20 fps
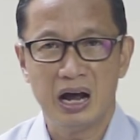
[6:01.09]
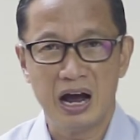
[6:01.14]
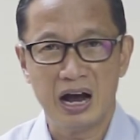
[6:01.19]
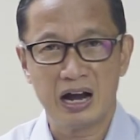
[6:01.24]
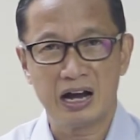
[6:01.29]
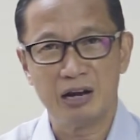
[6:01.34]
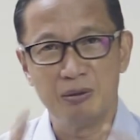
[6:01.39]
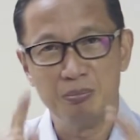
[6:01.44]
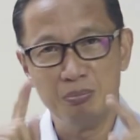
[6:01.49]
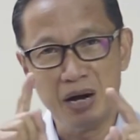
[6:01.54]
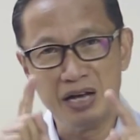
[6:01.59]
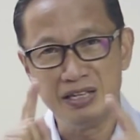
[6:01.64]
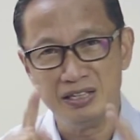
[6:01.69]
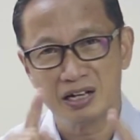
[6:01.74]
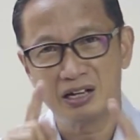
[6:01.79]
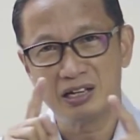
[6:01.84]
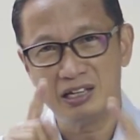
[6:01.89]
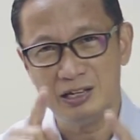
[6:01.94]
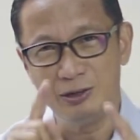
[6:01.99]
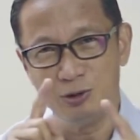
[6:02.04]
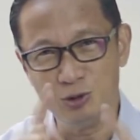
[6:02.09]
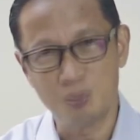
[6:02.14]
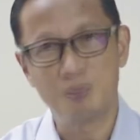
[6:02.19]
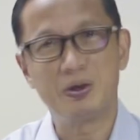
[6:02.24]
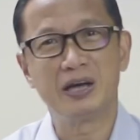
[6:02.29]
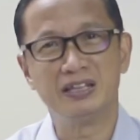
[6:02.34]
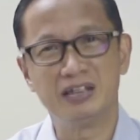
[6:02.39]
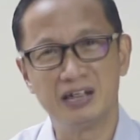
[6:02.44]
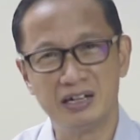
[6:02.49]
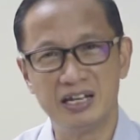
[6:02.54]
akan banyak
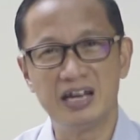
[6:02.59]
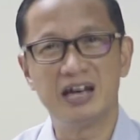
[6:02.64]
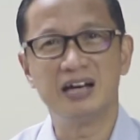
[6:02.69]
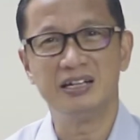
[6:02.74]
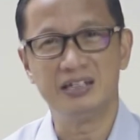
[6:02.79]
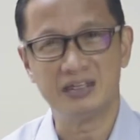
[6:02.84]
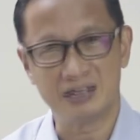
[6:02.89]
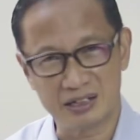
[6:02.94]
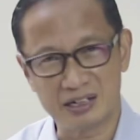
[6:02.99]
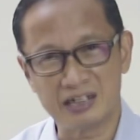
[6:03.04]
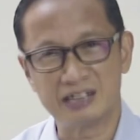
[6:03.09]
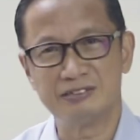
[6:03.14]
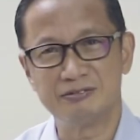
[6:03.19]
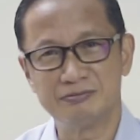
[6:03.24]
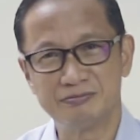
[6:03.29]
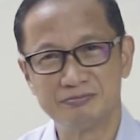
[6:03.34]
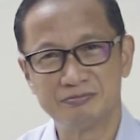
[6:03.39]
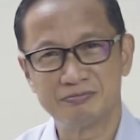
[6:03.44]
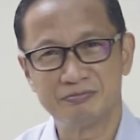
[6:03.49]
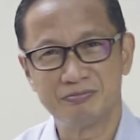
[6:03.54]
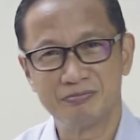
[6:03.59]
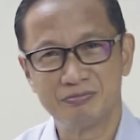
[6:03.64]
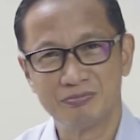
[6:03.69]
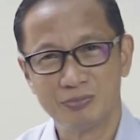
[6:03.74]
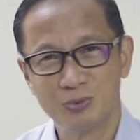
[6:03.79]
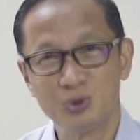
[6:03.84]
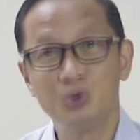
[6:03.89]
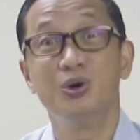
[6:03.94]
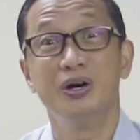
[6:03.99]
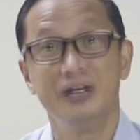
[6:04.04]
kehidupan yang dialirkan.
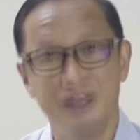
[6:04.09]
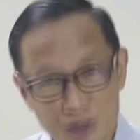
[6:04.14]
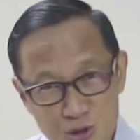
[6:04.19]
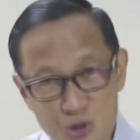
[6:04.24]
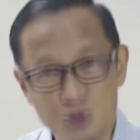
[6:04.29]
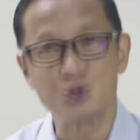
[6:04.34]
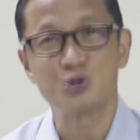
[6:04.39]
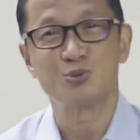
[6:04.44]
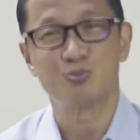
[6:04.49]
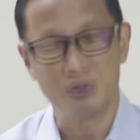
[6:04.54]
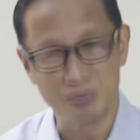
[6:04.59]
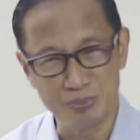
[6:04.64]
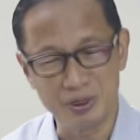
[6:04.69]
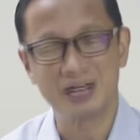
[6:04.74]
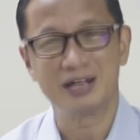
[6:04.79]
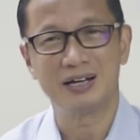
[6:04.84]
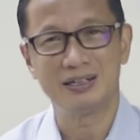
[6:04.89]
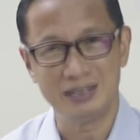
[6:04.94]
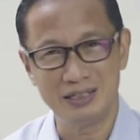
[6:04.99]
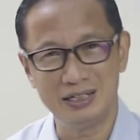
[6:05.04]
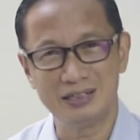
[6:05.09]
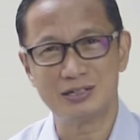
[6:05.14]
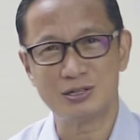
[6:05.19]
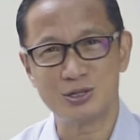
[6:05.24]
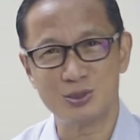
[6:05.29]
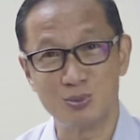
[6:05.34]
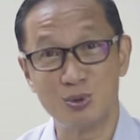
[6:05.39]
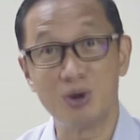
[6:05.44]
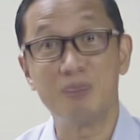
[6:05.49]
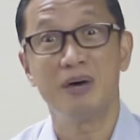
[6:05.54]
Tuhan Yesus memberkati kita
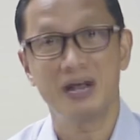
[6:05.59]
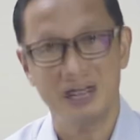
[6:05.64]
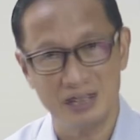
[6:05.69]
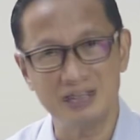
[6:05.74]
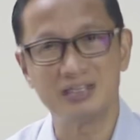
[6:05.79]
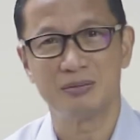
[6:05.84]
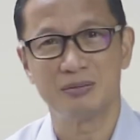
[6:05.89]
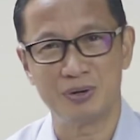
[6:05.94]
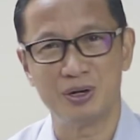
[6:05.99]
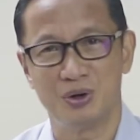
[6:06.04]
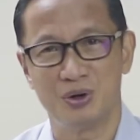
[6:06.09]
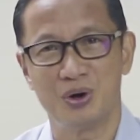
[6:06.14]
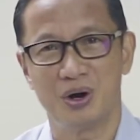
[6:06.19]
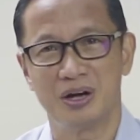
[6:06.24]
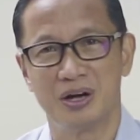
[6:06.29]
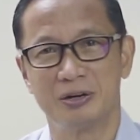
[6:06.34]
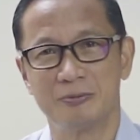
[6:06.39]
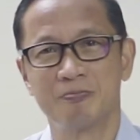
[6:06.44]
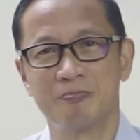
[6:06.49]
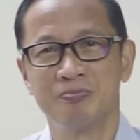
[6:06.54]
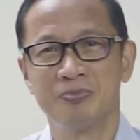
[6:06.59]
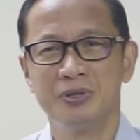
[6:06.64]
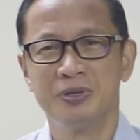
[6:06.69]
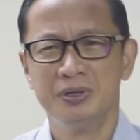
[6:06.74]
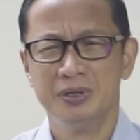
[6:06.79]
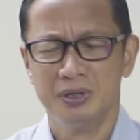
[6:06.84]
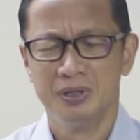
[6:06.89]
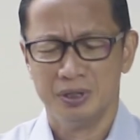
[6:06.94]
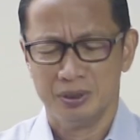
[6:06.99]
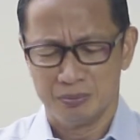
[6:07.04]
semua. Mari kita berdoa.
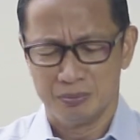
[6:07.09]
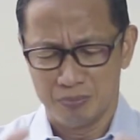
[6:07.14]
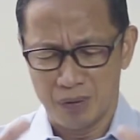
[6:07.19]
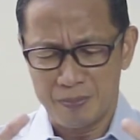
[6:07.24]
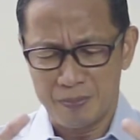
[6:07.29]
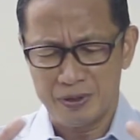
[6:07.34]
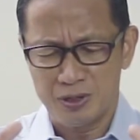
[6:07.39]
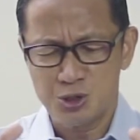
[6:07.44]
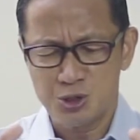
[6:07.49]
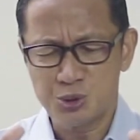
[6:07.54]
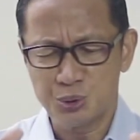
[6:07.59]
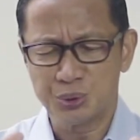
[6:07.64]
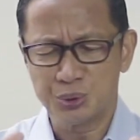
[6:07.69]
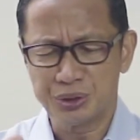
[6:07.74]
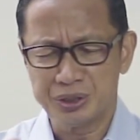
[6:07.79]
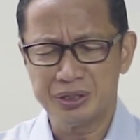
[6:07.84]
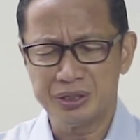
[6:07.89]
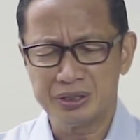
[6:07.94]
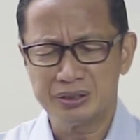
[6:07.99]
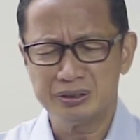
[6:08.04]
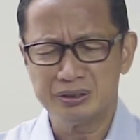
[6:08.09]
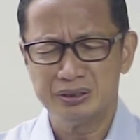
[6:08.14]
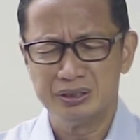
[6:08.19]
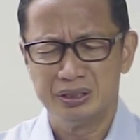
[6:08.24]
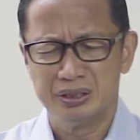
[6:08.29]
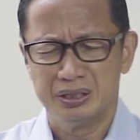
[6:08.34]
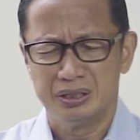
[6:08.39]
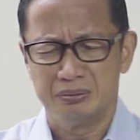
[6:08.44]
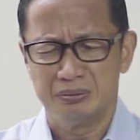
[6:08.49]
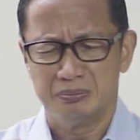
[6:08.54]
Bapa di surga,
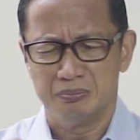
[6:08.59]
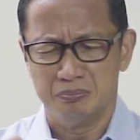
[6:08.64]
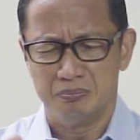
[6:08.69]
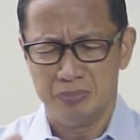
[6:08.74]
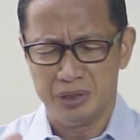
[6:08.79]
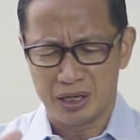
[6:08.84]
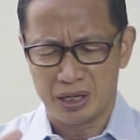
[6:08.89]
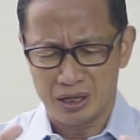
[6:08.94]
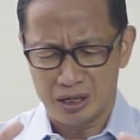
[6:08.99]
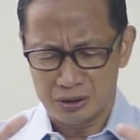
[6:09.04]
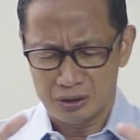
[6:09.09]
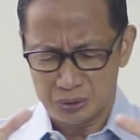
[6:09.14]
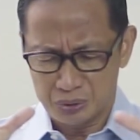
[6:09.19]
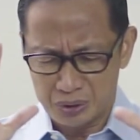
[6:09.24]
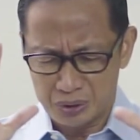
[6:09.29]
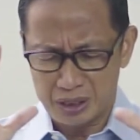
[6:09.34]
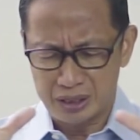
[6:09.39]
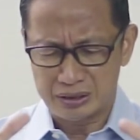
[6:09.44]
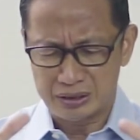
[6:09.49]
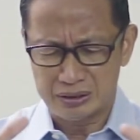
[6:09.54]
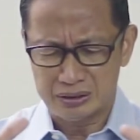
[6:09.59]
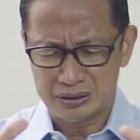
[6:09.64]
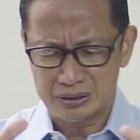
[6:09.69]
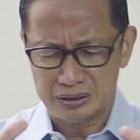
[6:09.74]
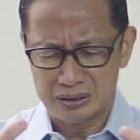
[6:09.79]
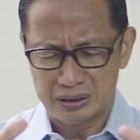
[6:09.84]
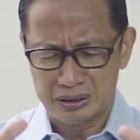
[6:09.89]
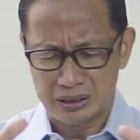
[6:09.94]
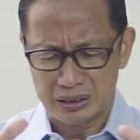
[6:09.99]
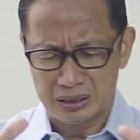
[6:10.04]
biarlah Tuhan
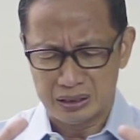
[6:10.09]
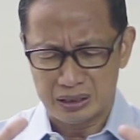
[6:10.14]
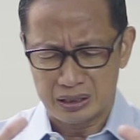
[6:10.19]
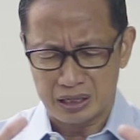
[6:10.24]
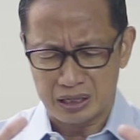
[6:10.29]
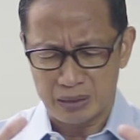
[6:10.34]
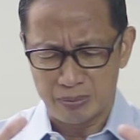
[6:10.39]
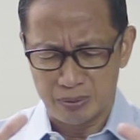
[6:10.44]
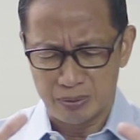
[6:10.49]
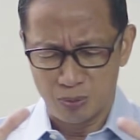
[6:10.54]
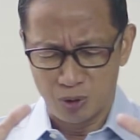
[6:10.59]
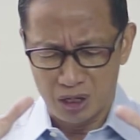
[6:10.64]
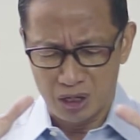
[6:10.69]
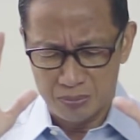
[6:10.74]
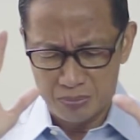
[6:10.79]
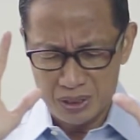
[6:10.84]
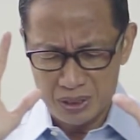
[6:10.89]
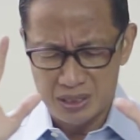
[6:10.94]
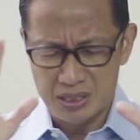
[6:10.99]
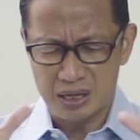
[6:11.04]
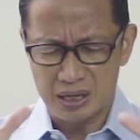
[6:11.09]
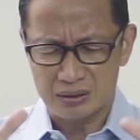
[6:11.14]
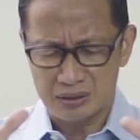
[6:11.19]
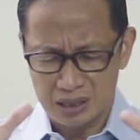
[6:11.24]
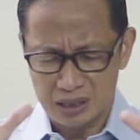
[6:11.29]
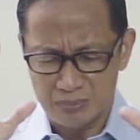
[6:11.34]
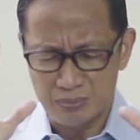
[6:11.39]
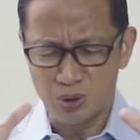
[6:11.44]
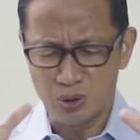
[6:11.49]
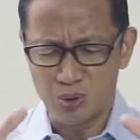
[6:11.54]
kami boleh bijak
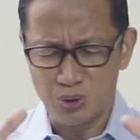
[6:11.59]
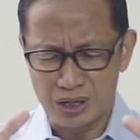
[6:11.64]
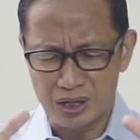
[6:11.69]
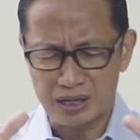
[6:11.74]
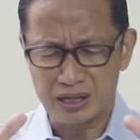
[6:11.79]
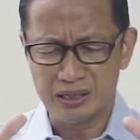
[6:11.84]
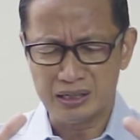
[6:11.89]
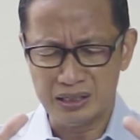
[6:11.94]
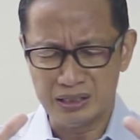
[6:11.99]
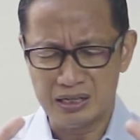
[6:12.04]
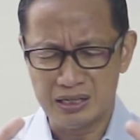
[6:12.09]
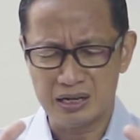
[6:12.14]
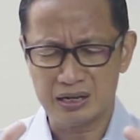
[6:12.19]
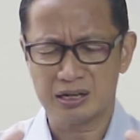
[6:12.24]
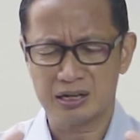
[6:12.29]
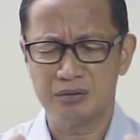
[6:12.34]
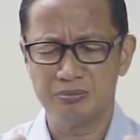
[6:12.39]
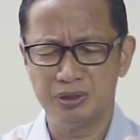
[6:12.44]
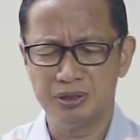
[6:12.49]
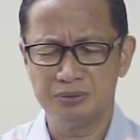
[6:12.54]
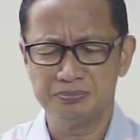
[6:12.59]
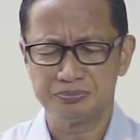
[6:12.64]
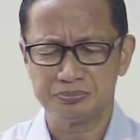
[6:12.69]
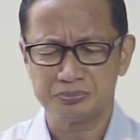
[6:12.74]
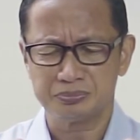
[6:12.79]
dalam menggunakan lidah kami.